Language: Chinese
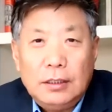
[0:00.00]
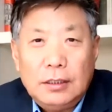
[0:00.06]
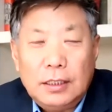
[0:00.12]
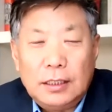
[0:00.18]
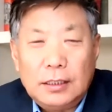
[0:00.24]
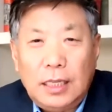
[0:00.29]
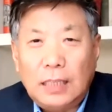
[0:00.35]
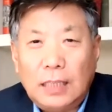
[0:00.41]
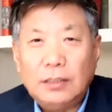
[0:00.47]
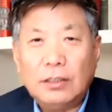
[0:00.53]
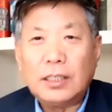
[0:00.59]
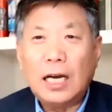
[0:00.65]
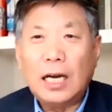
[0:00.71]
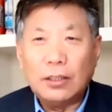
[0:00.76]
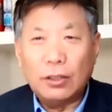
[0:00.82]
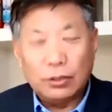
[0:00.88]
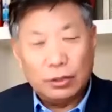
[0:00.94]
那他就
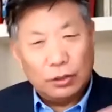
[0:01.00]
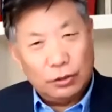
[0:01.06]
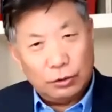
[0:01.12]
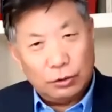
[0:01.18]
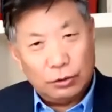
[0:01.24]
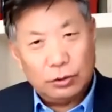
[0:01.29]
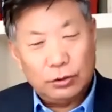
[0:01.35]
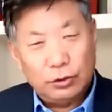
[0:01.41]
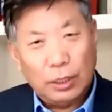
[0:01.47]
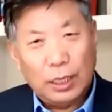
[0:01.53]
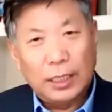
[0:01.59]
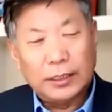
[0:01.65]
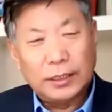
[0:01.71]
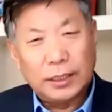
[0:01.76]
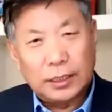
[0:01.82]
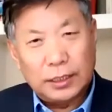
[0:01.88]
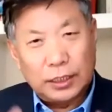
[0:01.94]
看到，原来
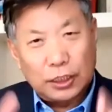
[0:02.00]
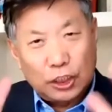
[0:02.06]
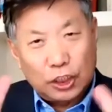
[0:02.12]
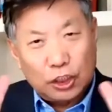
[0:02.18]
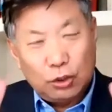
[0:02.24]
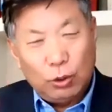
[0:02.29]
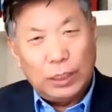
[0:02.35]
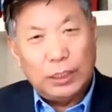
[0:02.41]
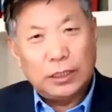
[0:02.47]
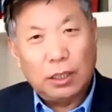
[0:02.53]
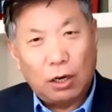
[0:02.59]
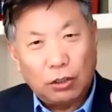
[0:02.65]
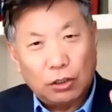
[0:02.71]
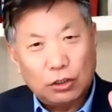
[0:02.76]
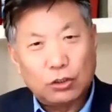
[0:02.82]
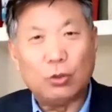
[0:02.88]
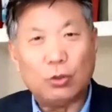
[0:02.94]
这个人说一
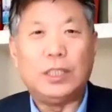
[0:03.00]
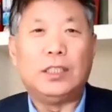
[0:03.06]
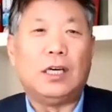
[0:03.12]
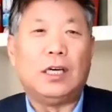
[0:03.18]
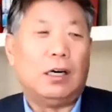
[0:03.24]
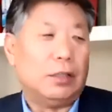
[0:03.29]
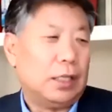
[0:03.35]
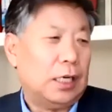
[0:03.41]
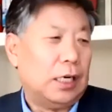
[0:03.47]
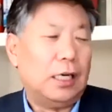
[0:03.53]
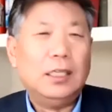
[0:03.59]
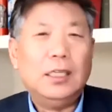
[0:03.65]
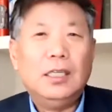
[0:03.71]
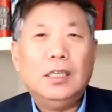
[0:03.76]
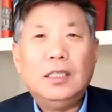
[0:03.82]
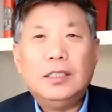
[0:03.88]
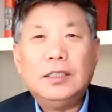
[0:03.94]
套是做一套的啊，
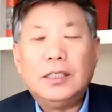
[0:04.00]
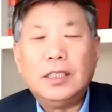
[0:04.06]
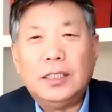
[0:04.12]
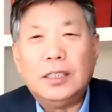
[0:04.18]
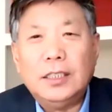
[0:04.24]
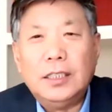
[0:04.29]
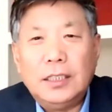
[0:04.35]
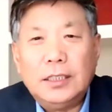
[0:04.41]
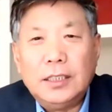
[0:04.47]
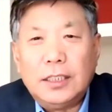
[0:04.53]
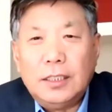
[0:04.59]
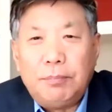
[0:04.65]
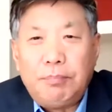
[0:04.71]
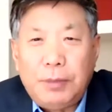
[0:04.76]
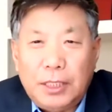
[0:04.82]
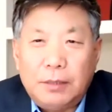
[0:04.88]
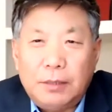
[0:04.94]
这个人的这
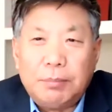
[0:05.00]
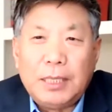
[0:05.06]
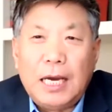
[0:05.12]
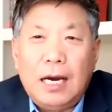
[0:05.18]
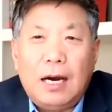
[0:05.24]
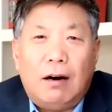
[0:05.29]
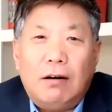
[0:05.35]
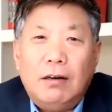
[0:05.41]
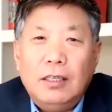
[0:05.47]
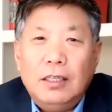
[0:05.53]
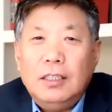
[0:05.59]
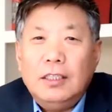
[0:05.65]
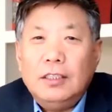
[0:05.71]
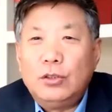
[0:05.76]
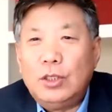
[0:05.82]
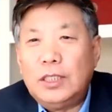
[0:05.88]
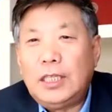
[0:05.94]
个品质不太好，
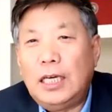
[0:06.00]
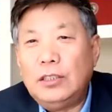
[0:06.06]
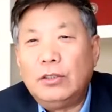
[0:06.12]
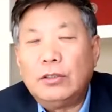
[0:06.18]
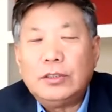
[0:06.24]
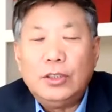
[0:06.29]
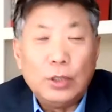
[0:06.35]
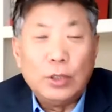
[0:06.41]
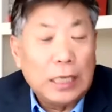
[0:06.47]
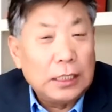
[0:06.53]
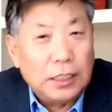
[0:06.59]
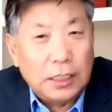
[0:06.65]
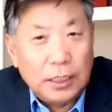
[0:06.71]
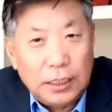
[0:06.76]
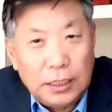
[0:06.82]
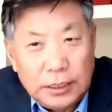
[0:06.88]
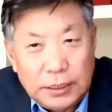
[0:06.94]
所以他就对他
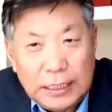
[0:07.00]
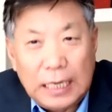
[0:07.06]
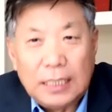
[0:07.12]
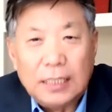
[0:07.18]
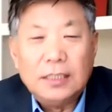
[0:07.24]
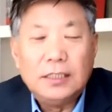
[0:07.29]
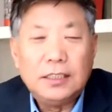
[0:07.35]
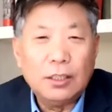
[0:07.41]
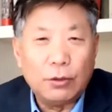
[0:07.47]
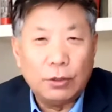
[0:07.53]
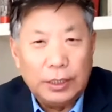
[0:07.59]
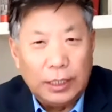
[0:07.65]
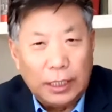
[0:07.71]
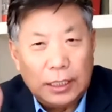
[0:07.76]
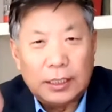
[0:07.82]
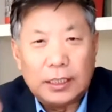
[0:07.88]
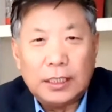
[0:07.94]
提意见。结果
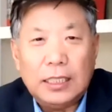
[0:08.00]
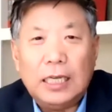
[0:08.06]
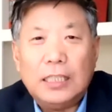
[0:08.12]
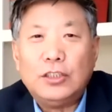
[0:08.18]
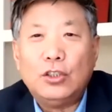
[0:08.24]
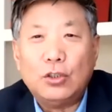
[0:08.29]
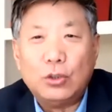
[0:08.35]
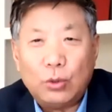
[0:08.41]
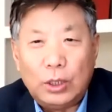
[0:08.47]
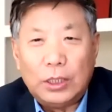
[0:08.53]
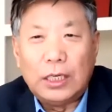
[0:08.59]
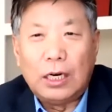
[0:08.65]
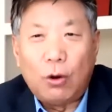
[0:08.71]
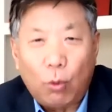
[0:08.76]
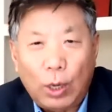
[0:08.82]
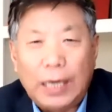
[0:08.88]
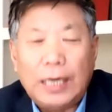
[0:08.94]
那个人呢就对
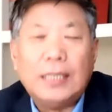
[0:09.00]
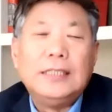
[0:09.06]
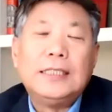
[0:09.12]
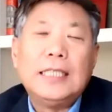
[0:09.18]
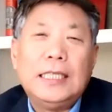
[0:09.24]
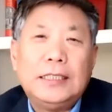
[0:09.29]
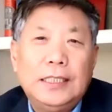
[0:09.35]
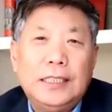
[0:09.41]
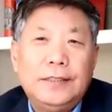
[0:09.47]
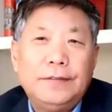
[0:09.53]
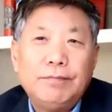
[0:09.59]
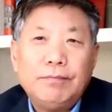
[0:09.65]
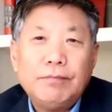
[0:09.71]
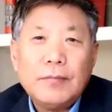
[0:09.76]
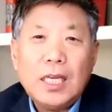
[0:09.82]
他怀恨在心，